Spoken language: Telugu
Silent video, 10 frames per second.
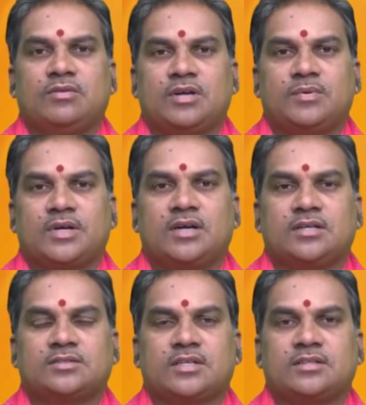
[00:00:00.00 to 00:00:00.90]
వారి పట్ల
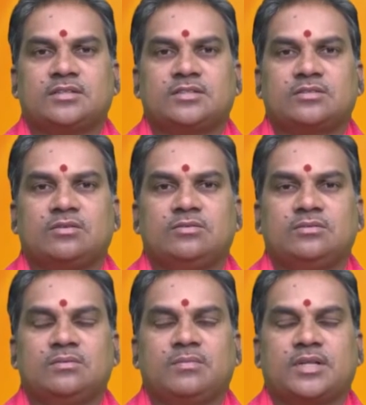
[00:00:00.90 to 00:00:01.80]
శ్రద్ధాశక్తులు
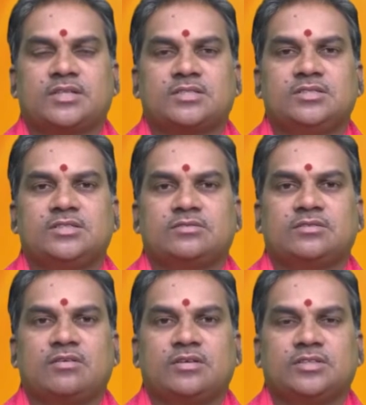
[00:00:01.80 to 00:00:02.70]

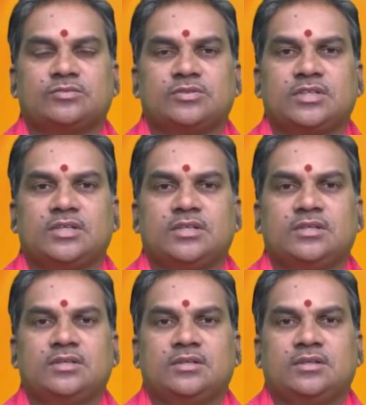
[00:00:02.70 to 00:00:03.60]
ప్రదర్శించేటువంటి అవకాశం ఉంది
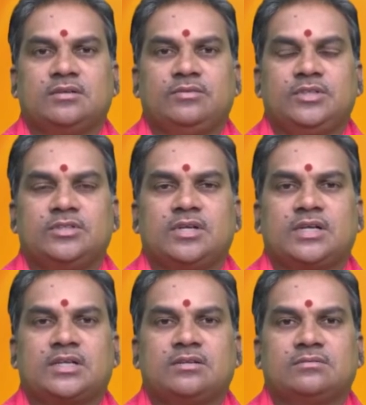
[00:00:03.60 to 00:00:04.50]
ఫీజులు
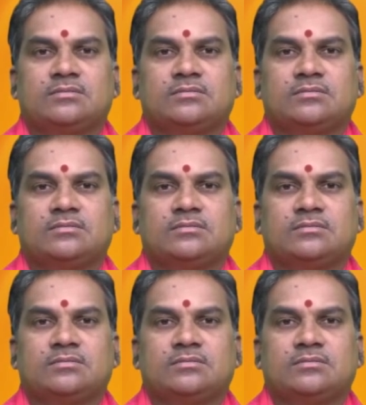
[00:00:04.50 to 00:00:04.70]
కట్టడం